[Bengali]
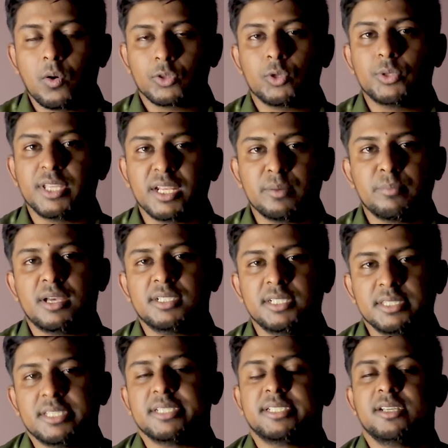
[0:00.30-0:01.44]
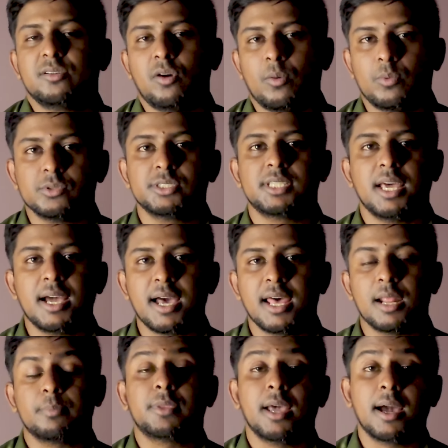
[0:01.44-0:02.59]
গত দেড় মাস দেশের অবস্থা
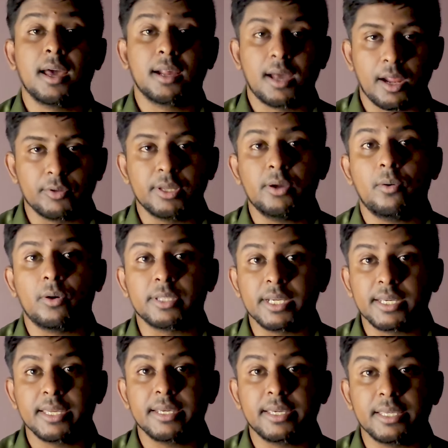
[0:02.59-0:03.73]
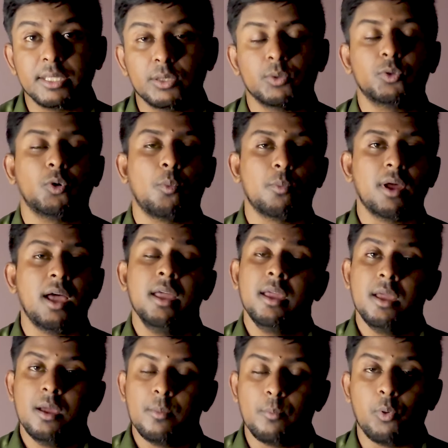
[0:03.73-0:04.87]
খারাপ থাকার কারণে অনেকেই কিন্তু তোমরা
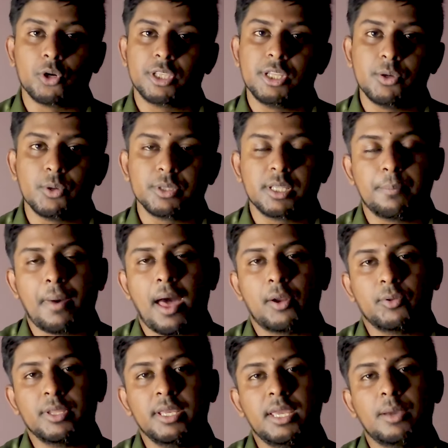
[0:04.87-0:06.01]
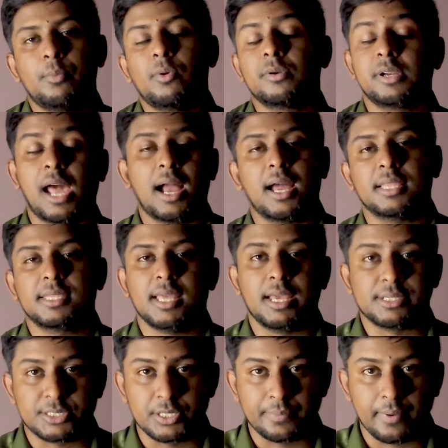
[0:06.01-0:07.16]
ভর্তি হতে পারোনি এবং ঢাকাতে
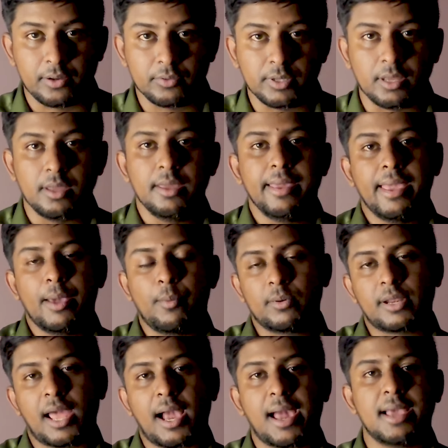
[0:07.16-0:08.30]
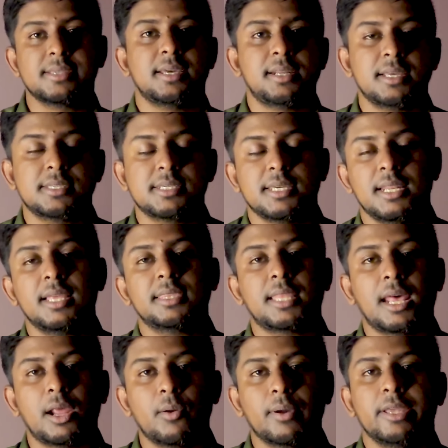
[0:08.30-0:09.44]
আসতে পারোনি এবং ঢাকায় যারা ছিলা
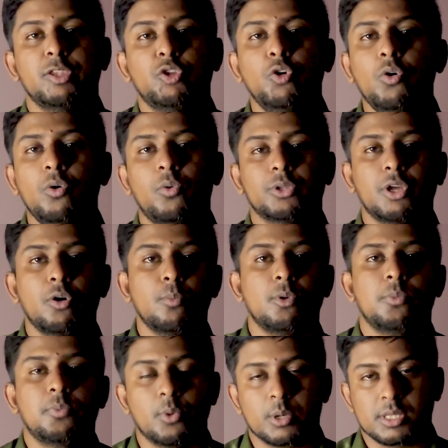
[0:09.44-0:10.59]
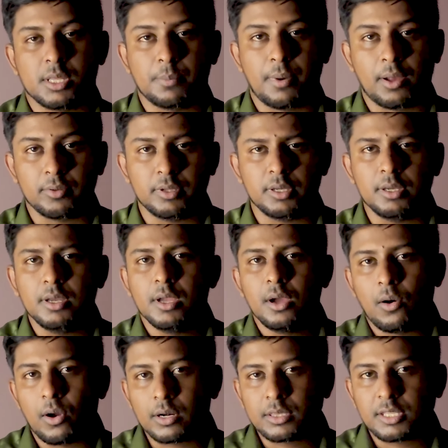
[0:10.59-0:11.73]
তারাও কিন্তু কোথাও মুভ করতে নি
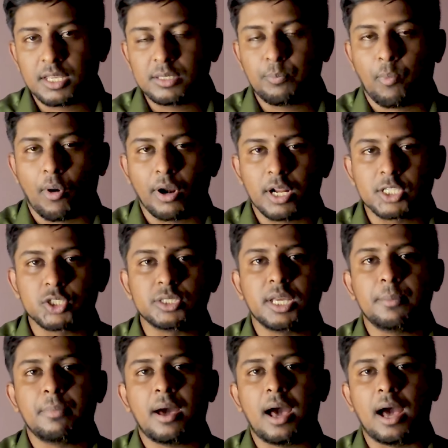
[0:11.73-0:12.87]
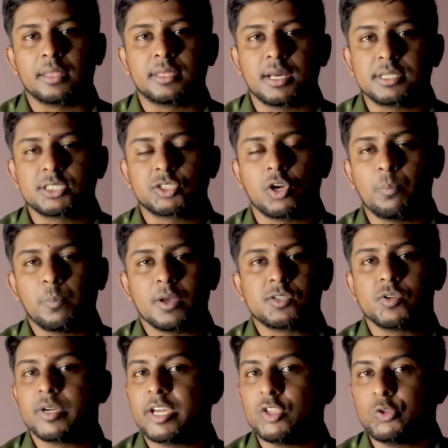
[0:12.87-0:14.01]
অর্থাৎ পড়াশোনা বা আদার্স সব
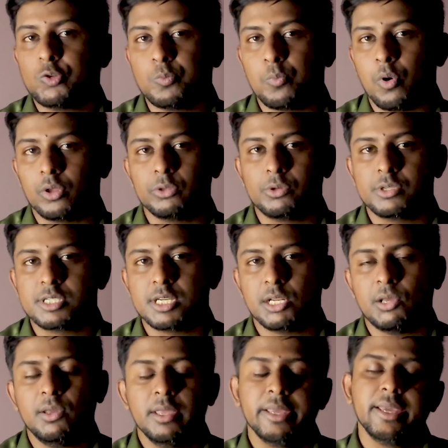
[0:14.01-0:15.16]
কিছু কিন্তু বন্ধ ছিল